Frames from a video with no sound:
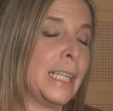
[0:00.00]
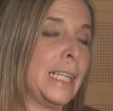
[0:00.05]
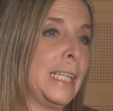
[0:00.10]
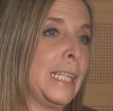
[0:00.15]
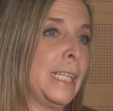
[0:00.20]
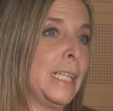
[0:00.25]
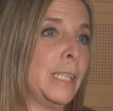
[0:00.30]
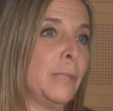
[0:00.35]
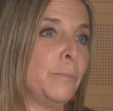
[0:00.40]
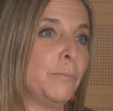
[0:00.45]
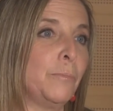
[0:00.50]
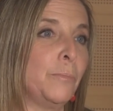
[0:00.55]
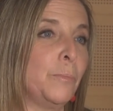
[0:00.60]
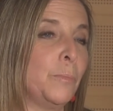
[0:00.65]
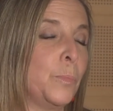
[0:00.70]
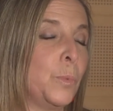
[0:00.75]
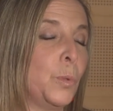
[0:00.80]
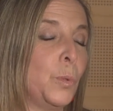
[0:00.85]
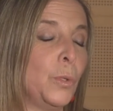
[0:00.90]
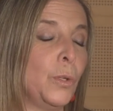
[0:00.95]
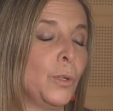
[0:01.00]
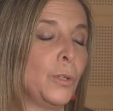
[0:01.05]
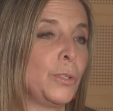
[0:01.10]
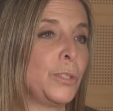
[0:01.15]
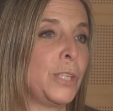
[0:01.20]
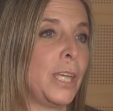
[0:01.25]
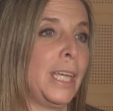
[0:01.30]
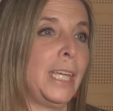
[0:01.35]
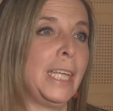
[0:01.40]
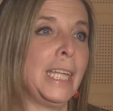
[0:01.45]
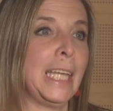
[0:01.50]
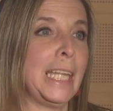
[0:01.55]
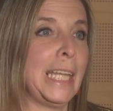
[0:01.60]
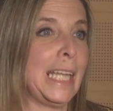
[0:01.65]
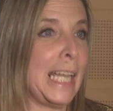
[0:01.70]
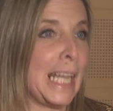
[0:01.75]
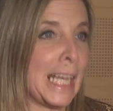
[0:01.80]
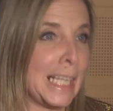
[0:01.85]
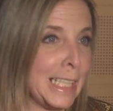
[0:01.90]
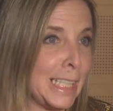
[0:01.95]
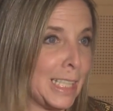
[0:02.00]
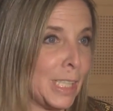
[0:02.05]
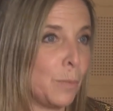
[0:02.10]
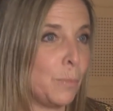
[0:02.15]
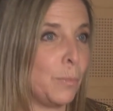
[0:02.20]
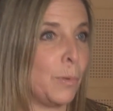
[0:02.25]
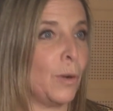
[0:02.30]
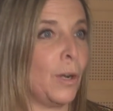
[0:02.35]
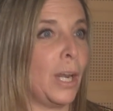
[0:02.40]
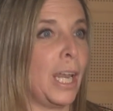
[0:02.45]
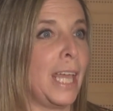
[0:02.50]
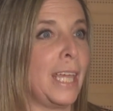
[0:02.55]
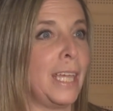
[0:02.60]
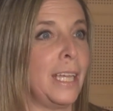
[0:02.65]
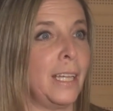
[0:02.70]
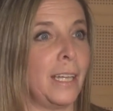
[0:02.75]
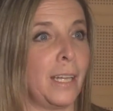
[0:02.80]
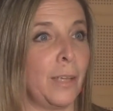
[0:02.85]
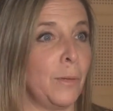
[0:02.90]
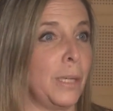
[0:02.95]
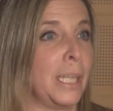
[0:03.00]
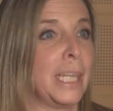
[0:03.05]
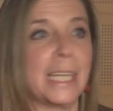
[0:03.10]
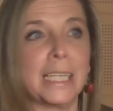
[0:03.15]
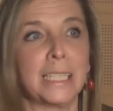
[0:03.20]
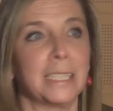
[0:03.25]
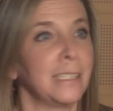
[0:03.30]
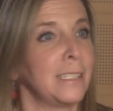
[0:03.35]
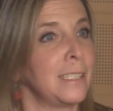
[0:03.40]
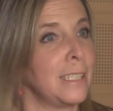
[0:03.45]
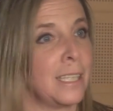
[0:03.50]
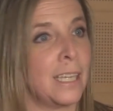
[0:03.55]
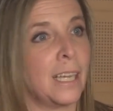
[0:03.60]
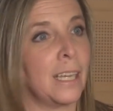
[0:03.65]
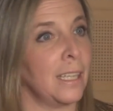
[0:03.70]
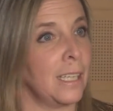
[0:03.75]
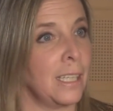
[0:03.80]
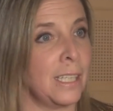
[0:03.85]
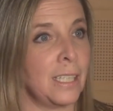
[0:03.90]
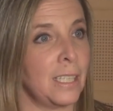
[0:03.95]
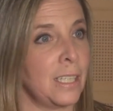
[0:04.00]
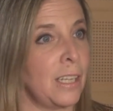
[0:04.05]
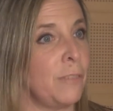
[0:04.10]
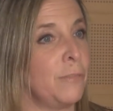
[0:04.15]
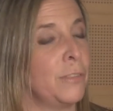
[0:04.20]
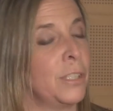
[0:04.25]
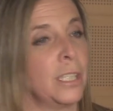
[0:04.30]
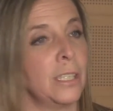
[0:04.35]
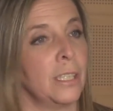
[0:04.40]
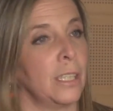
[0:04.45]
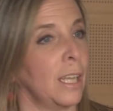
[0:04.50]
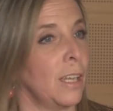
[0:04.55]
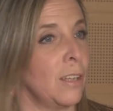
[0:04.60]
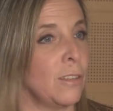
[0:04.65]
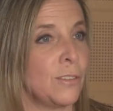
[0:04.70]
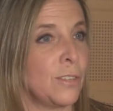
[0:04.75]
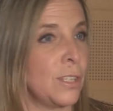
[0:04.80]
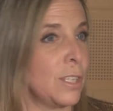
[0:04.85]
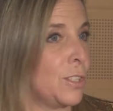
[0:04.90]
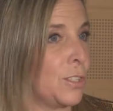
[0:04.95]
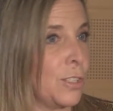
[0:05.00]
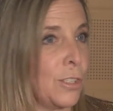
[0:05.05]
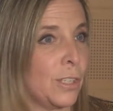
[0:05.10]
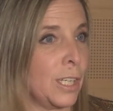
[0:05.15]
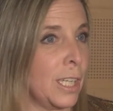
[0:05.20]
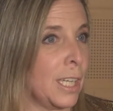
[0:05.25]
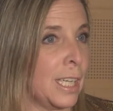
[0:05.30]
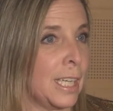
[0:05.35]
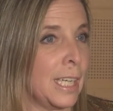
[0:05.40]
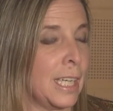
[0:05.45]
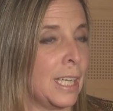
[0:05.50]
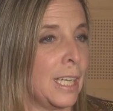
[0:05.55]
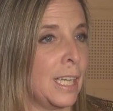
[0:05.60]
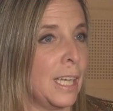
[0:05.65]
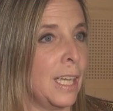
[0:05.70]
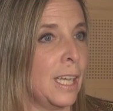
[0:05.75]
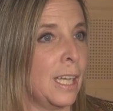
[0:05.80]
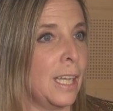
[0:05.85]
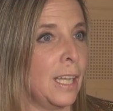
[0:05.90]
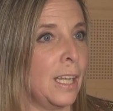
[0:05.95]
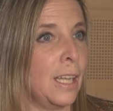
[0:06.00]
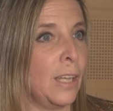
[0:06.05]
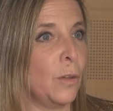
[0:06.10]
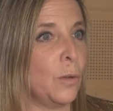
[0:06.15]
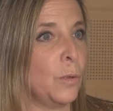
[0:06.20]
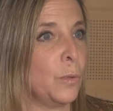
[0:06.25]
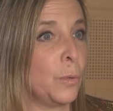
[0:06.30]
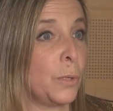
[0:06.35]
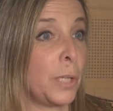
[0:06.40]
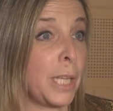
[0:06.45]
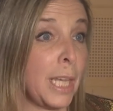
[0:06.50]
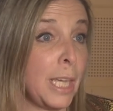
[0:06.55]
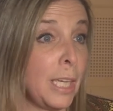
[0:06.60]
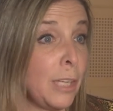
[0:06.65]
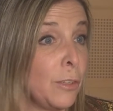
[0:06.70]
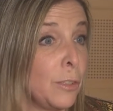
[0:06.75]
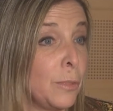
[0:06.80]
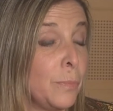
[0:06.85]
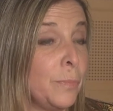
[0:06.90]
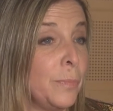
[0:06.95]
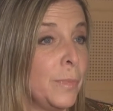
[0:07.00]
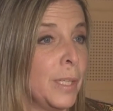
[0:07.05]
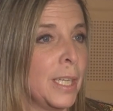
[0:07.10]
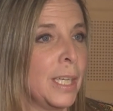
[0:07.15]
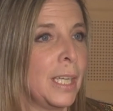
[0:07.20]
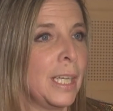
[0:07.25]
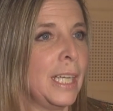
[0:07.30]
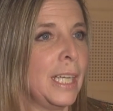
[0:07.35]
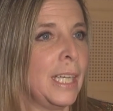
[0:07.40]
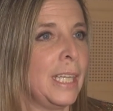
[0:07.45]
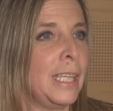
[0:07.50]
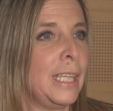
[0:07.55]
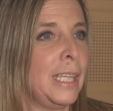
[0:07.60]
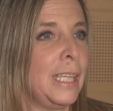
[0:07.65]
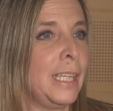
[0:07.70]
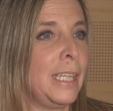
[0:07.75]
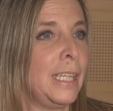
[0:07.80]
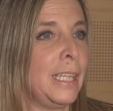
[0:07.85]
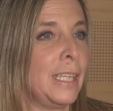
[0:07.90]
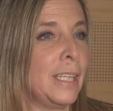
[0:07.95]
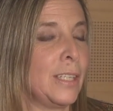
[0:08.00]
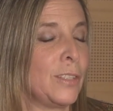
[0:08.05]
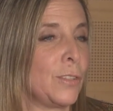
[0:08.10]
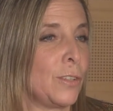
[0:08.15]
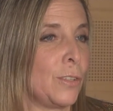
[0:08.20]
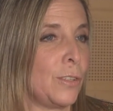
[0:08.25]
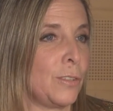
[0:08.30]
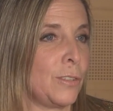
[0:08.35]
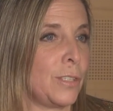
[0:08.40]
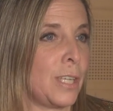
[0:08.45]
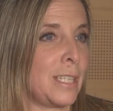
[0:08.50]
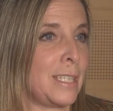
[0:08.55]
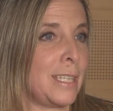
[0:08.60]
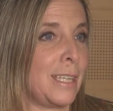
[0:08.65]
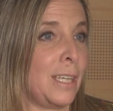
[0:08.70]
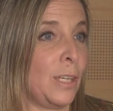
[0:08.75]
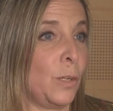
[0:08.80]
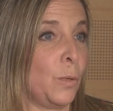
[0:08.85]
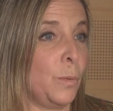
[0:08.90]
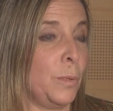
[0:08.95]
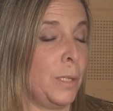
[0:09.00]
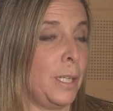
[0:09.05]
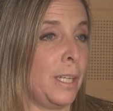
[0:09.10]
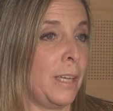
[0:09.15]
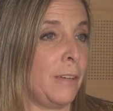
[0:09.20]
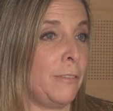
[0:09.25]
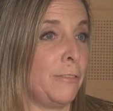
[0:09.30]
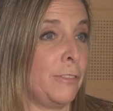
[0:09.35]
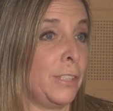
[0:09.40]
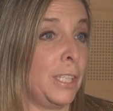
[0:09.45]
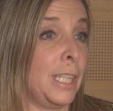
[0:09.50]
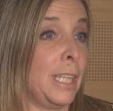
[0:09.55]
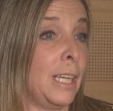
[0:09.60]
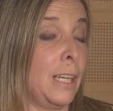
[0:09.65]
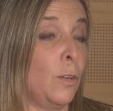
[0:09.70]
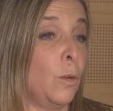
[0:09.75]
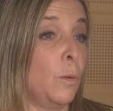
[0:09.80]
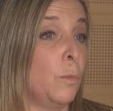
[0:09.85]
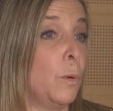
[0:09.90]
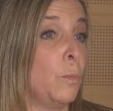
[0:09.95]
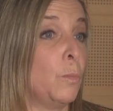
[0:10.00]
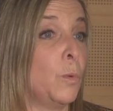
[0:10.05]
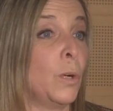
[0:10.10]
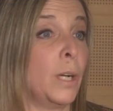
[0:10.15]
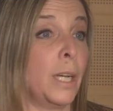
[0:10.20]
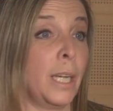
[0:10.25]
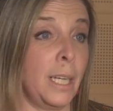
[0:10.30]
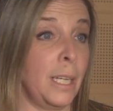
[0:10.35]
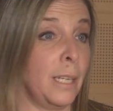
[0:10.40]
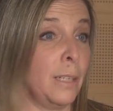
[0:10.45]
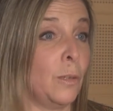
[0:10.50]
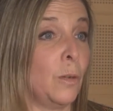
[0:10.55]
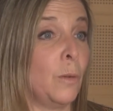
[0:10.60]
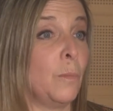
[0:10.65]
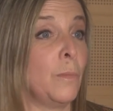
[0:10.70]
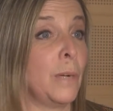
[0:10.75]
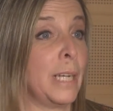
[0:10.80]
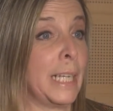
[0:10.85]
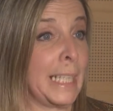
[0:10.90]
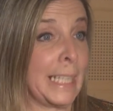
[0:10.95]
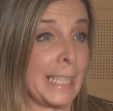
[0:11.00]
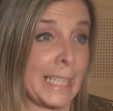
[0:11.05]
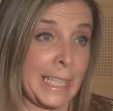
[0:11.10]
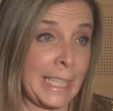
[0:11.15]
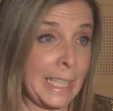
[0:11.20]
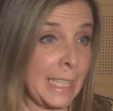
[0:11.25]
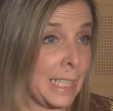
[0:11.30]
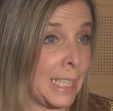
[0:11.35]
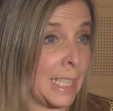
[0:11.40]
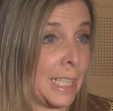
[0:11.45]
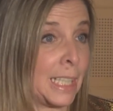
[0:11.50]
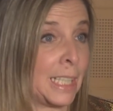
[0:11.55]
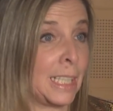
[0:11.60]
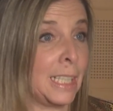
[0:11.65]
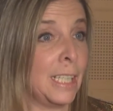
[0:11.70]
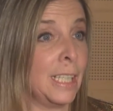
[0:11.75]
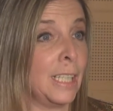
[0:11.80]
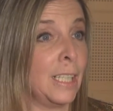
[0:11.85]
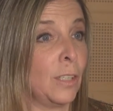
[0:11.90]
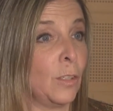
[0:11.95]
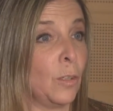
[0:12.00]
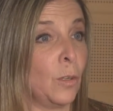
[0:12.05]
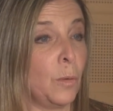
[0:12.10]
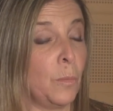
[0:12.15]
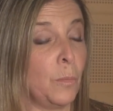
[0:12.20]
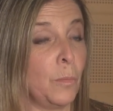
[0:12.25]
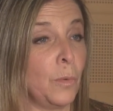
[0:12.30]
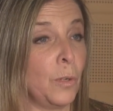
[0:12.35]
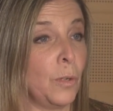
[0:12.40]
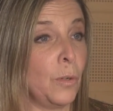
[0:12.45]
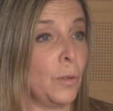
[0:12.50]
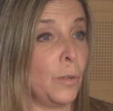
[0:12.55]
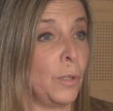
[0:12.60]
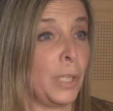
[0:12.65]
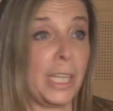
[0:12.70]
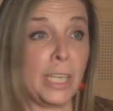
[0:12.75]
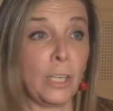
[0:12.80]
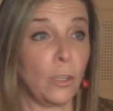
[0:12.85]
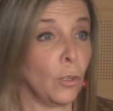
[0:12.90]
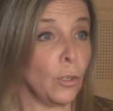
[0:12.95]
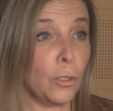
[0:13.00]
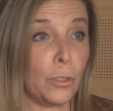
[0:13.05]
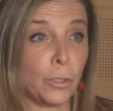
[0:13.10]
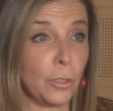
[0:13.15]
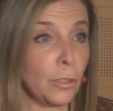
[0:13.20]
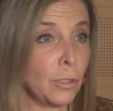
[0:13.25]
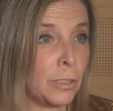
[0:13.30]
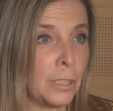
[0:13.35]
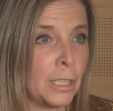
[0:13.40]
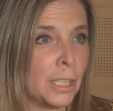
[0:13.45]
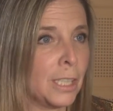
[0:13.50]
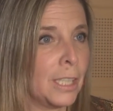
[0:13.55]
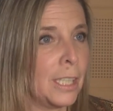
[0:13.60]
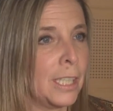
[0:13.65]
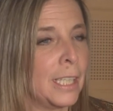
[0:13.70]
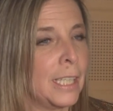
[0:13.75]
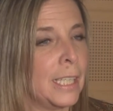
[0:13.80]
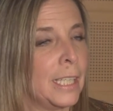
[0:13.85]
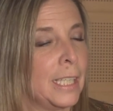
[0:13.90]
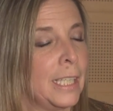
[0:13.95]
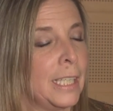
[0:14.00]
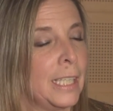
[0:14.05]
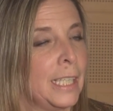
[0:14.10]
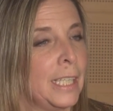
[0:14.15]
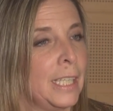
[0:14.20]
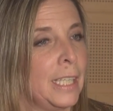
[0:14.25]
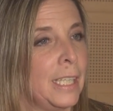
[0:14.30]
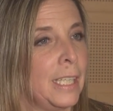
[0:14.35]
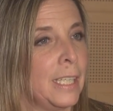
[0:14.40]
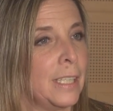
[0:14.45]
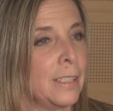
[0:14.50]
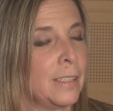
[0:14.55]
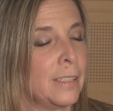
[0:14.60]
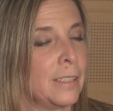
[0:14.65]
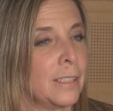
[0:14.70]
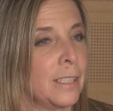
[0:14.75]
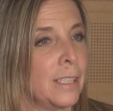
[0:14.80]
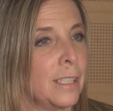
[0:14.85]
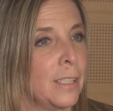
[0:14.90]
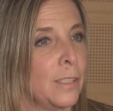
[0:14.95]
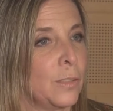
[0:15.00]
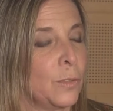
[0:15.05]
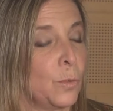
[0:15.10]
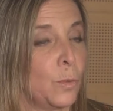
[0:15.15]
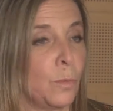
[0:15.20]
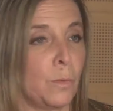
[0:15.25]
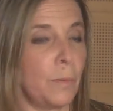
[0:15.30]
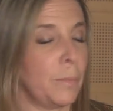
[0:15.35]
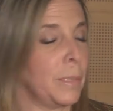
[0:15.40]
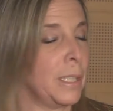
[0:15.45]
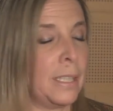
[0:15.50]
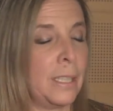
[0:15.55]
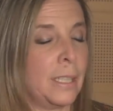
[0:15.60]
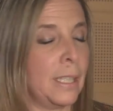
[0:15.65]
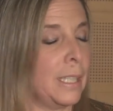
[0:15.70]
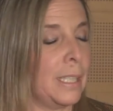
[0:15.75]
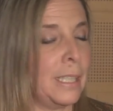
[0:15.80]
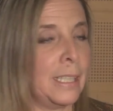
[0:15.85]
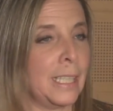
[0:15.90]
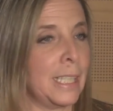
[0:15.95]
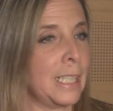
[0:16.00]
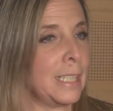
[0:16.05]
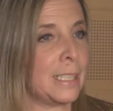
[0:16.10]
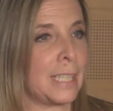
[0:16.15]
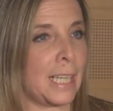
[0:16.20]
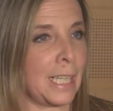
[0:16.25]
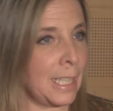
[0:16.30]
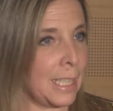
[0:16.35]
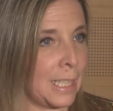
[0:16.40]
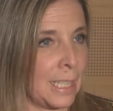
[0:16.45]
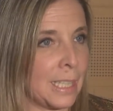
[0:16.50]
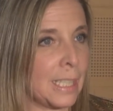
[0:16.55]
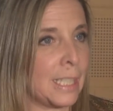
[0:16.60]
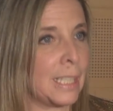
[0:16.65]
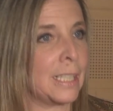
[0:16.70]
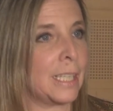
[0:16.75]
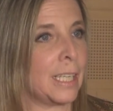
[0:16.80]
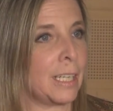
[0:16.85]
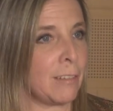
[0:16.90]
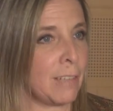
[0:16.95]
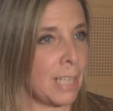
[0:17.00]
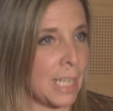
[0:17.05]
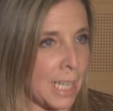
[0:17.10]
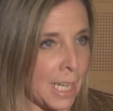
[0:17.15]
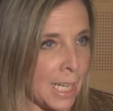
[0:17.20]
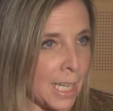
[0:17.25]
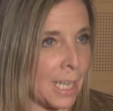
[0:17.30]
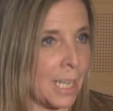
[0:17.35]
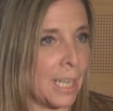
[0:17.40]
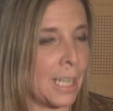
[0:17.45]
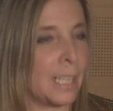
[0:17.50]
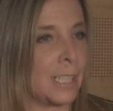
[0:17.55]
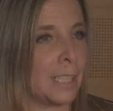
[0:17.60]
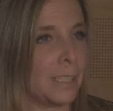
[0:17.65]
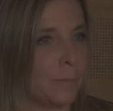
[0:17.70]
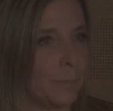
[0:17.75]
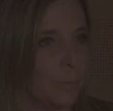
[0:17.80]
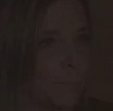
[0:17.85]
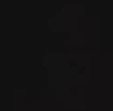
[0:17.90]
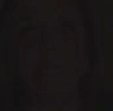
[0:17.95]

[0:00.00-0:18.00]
Eh, pudo seguir adelante por la irreverencia de ella frente a los hechos que le ocurrieron y eso nos hace descubrir a Frida como mujer, como artista, como ícono eh, y es eh, sumamente interesante trabajarla.